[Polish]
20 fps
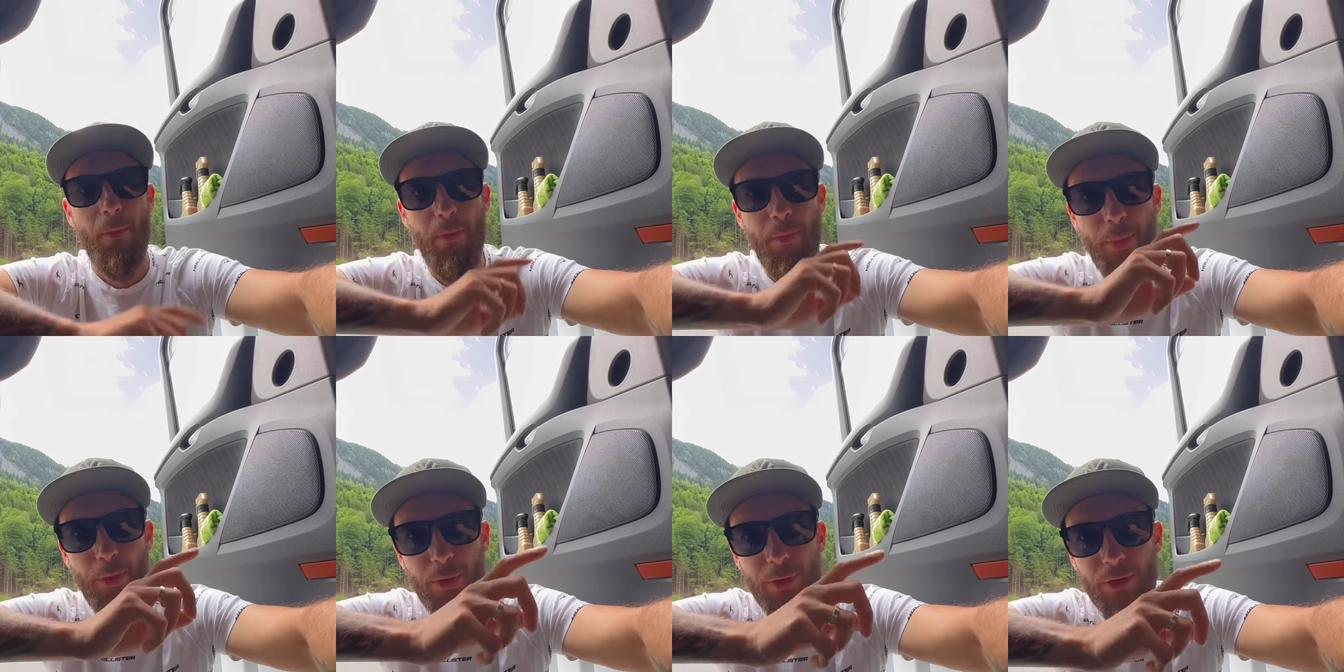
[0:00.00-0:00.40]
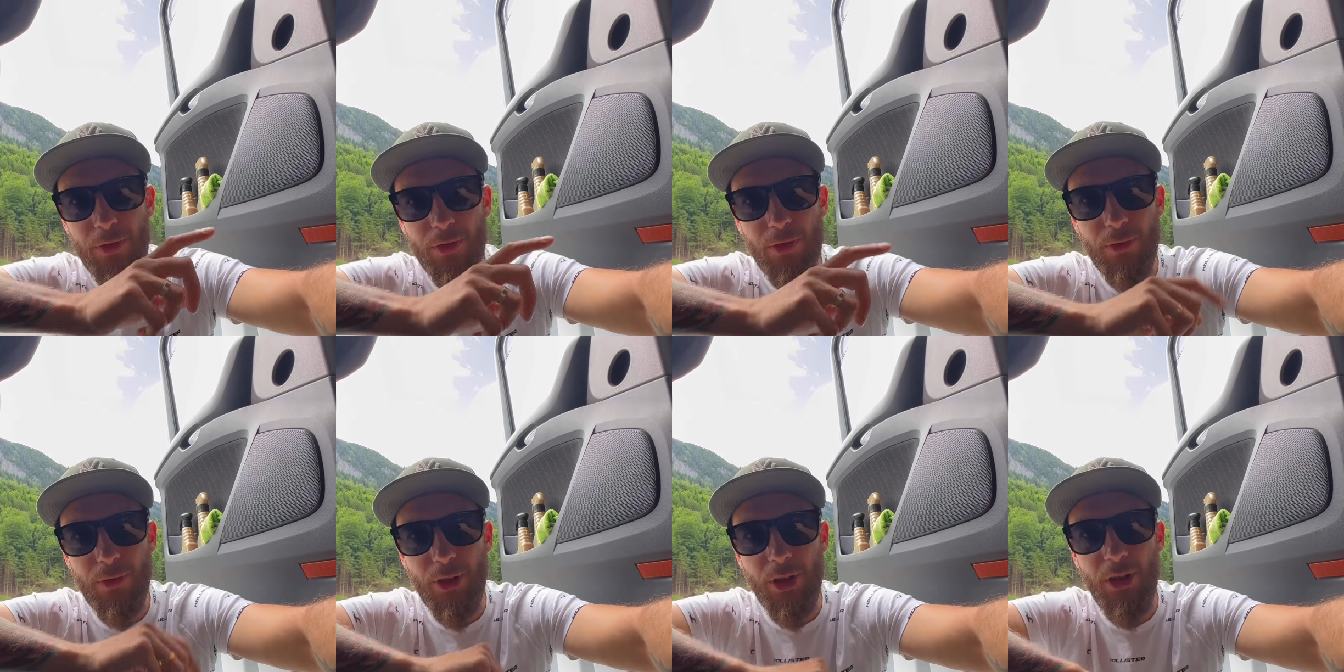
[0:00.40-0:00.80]
Punkt
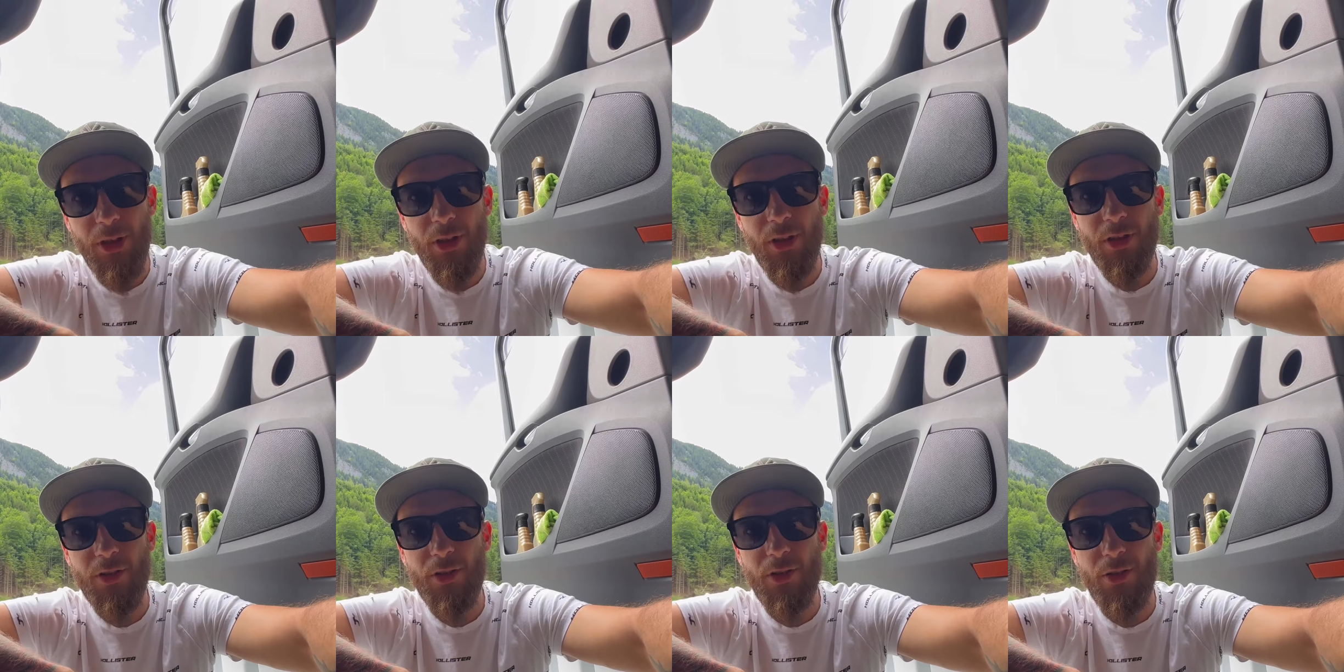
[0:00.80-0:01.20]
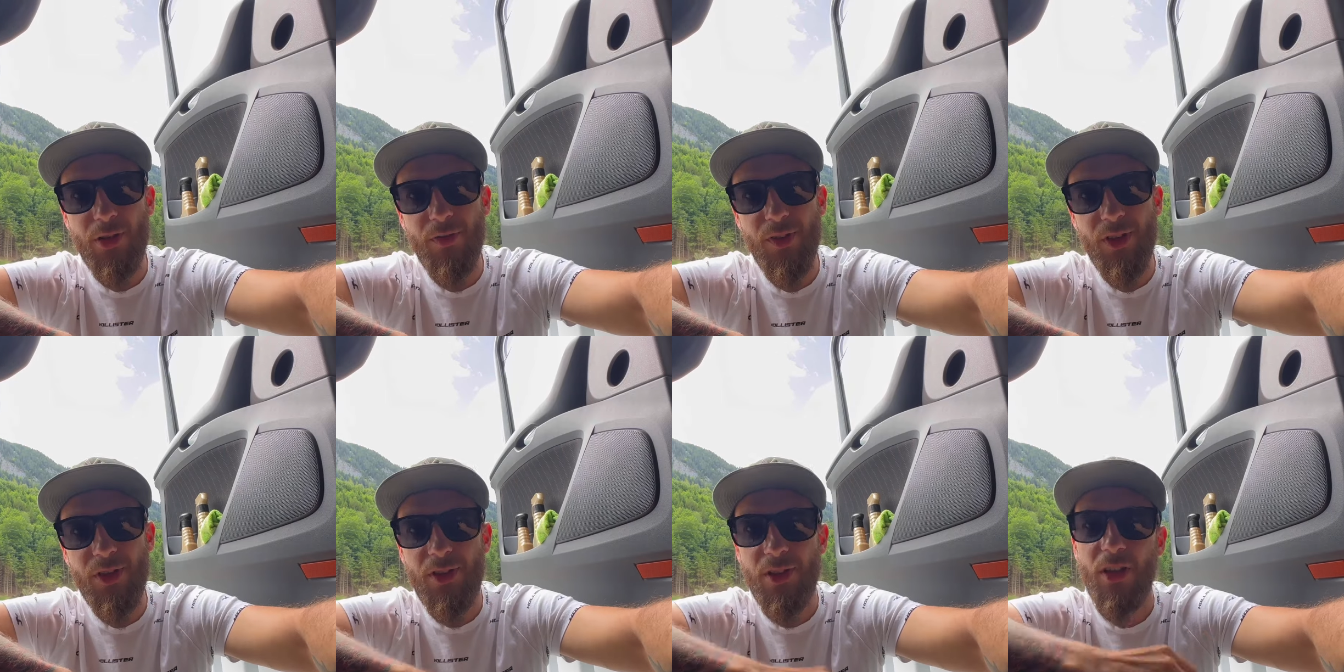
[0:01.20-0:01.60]
drugi to
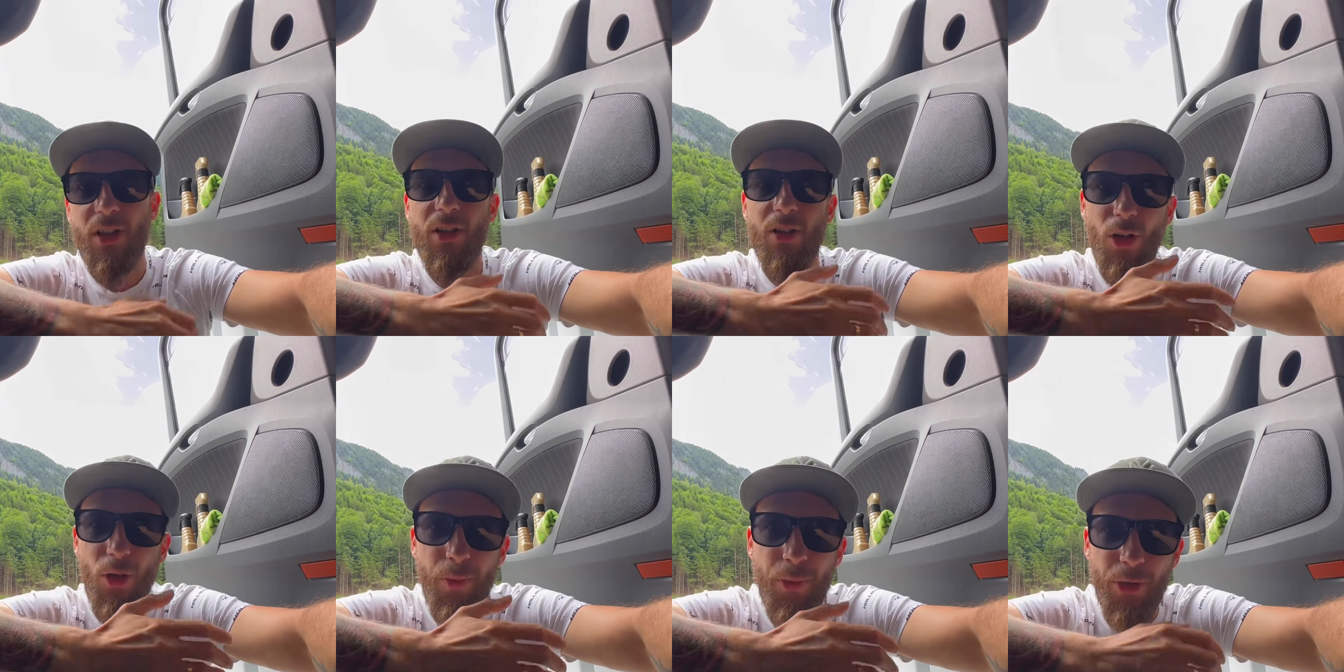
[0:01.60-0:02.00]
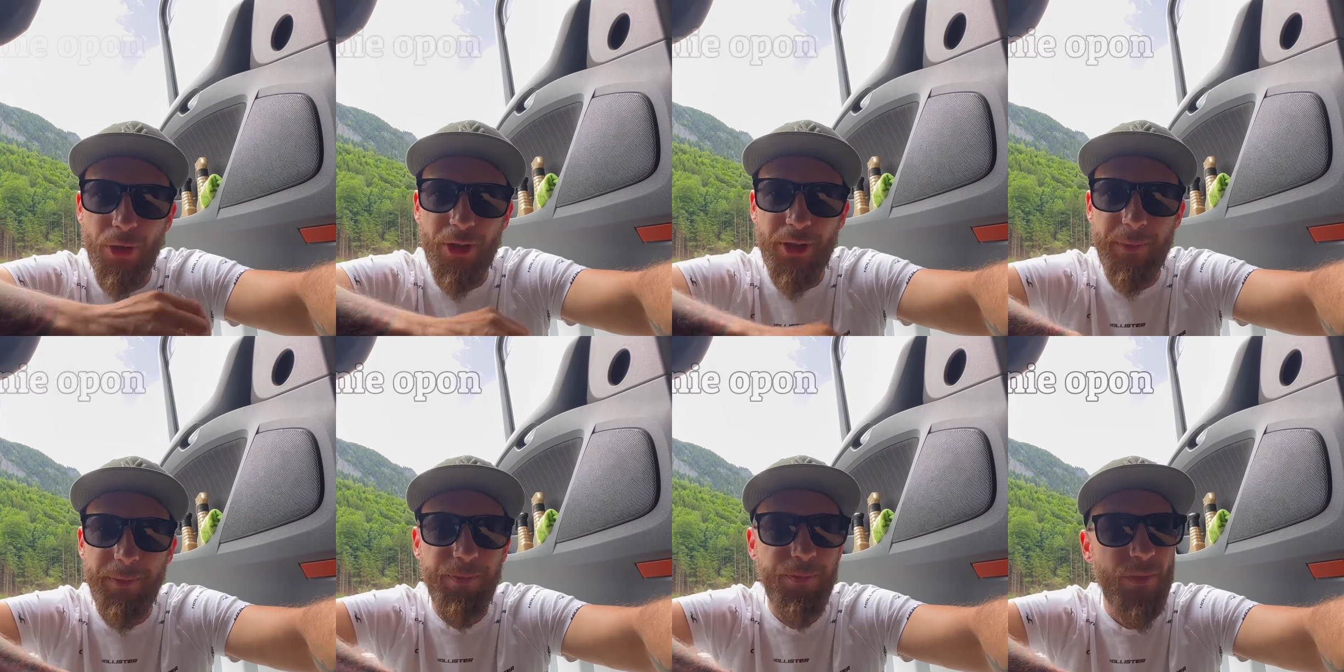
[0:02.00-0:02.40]
oczywiście
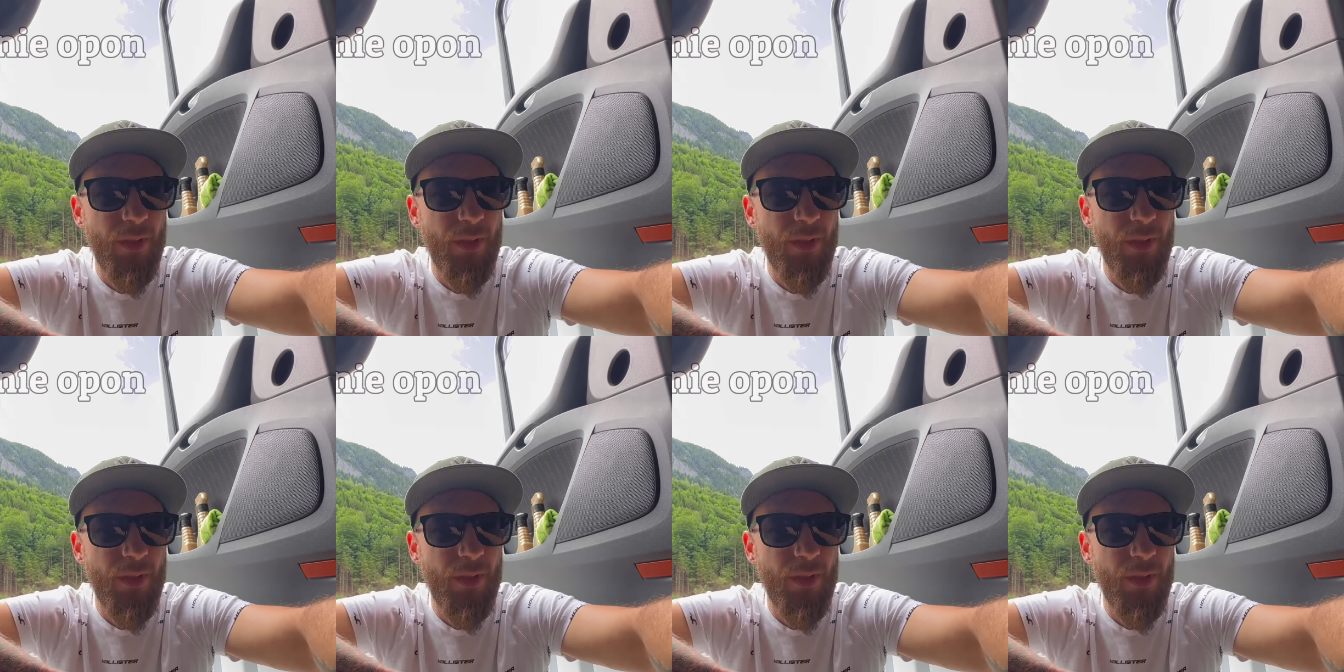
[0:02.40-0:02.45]
opony.